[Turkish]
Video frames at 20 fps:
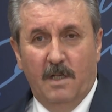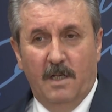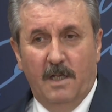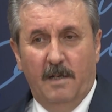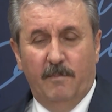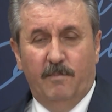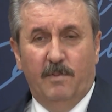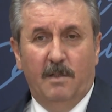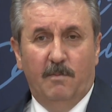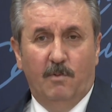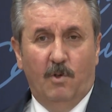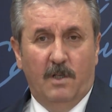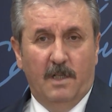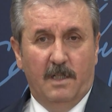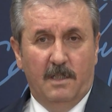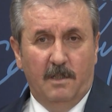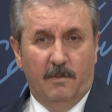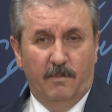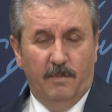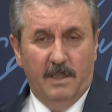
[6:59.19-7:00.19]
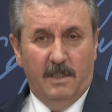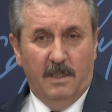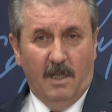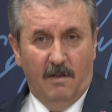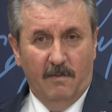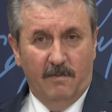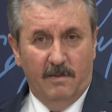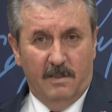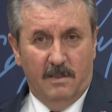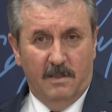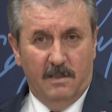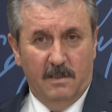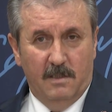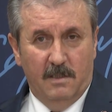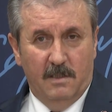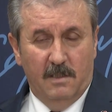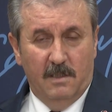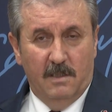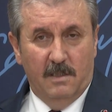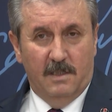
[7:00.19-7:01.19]
hep demokratik bir tavır
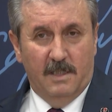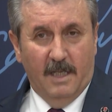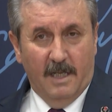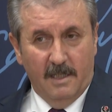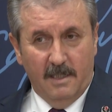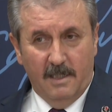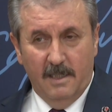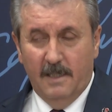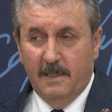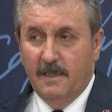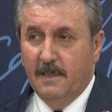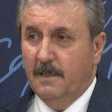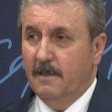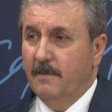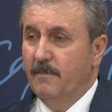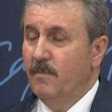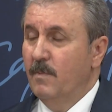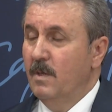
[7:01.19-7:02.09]
e, sergiledik.